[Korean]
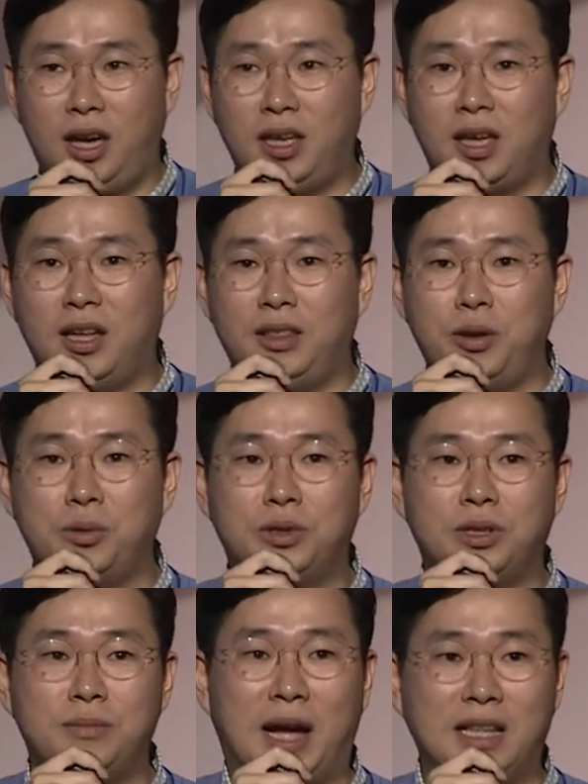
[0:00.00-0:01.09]
대한
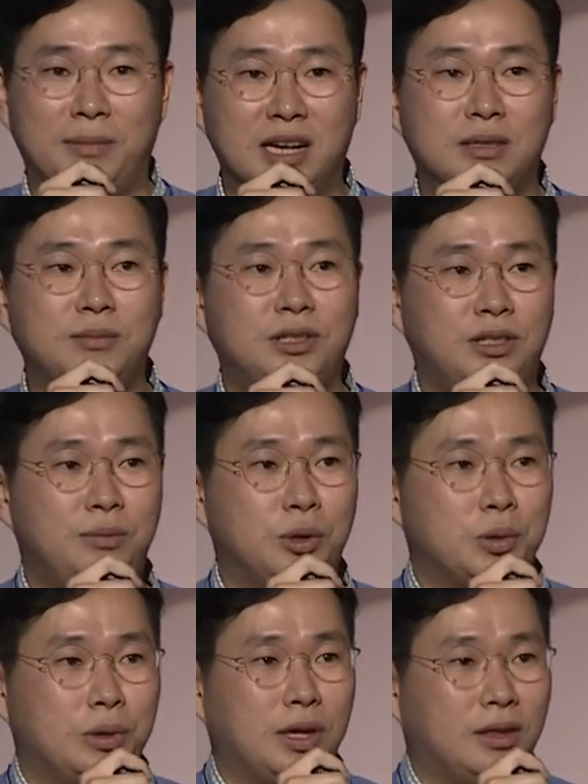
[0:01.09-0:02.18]
내용들을 많이 말씀을 드리면
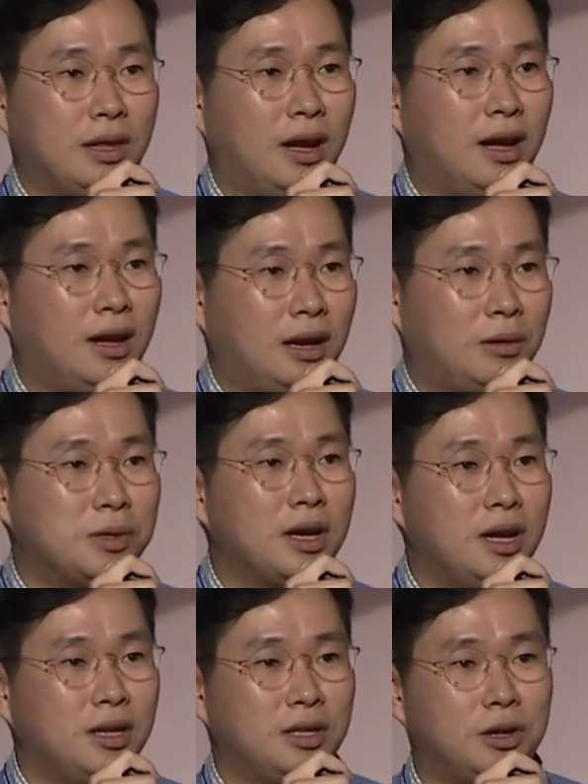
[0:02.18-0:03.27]
좋겠다라고
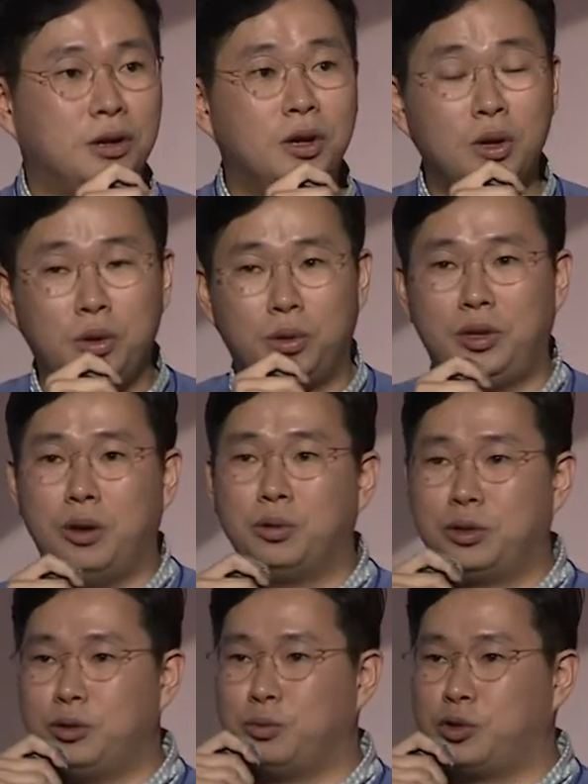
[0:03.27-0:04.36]
생각을 해서 이런
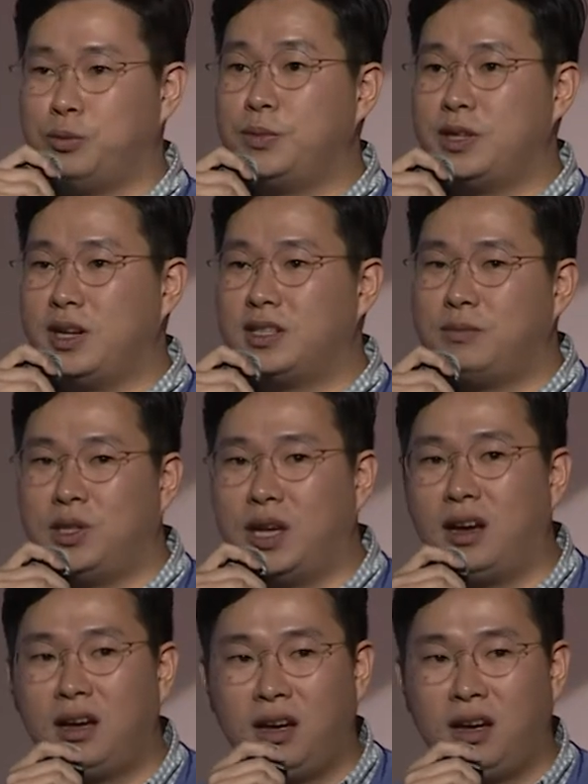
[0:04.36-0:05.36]
내용들을 좀 준비를 했습니다.